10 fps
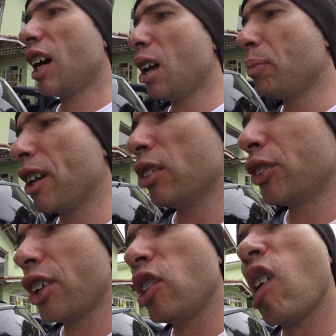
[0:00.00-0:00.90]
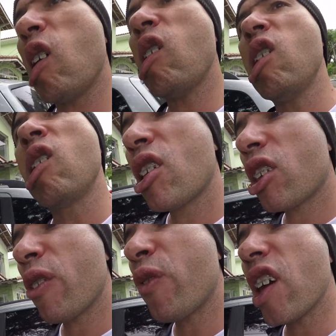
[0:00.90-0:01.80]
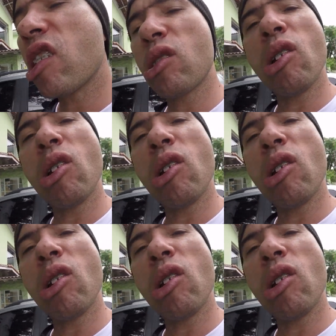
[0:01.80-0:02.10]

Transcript: cara perguntando, e aí, o que, que você fez